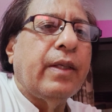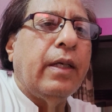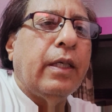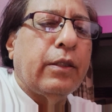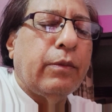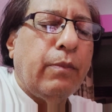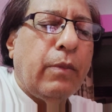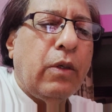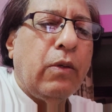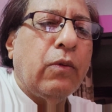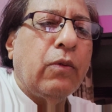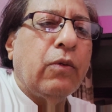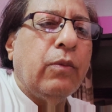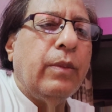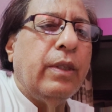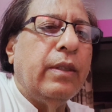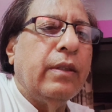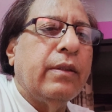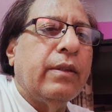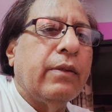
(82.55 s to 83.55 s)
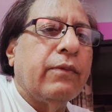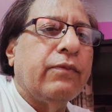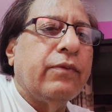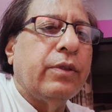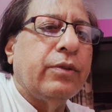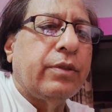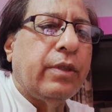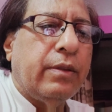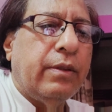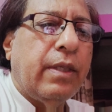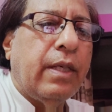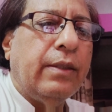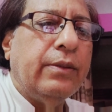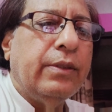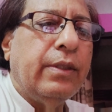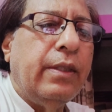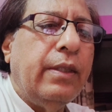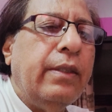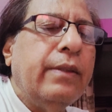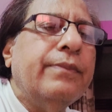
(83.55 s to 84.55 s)
आत्माओं को मेरी तरफ से
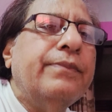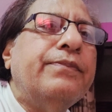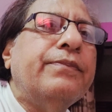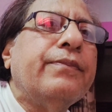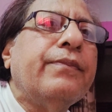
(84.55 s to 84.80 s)
श्रद्धांजलि